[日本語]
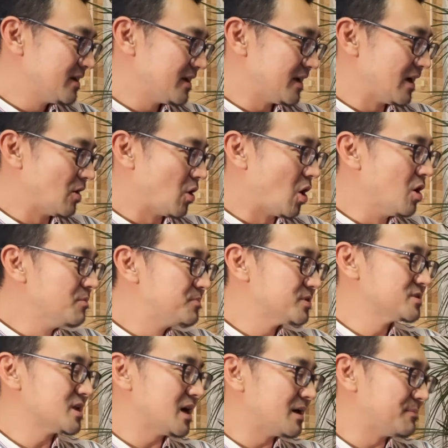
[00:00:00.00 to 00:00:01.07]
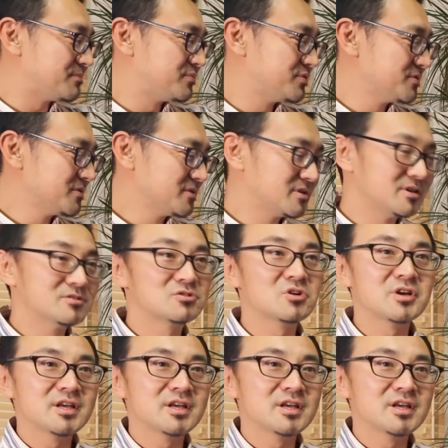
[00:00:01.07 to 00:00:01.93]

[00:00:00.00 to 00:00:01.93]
えー、オープンアップっていうと